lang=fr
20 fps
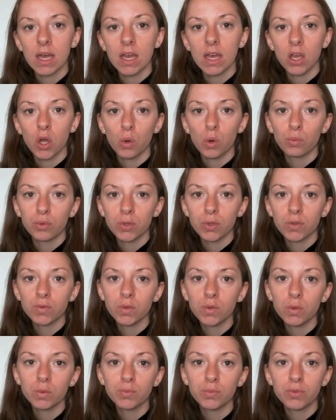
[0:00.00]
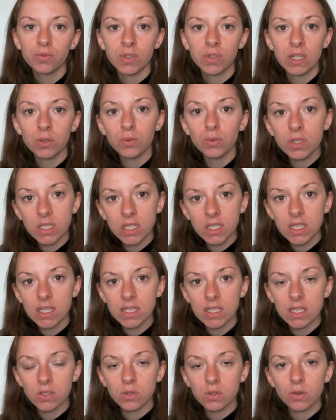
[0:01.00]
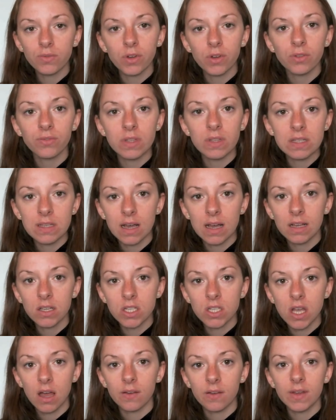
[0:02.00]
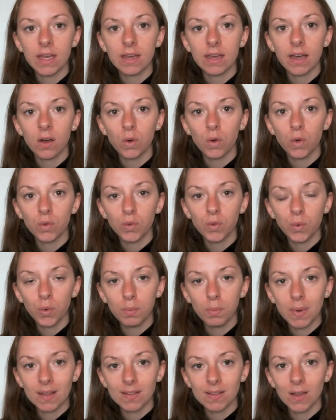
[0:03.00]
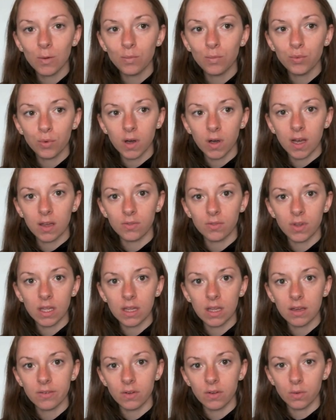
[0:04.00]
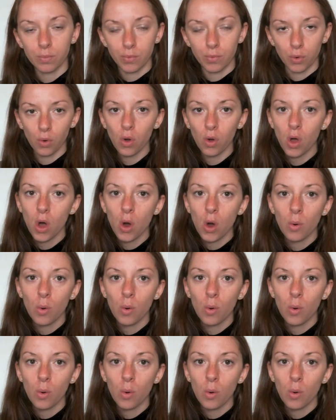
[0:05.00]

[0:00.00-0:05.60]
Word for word: Et en plus, vous pouvez l'utiliser sur votre visage avec un coton le matin pour réveiller votre peau.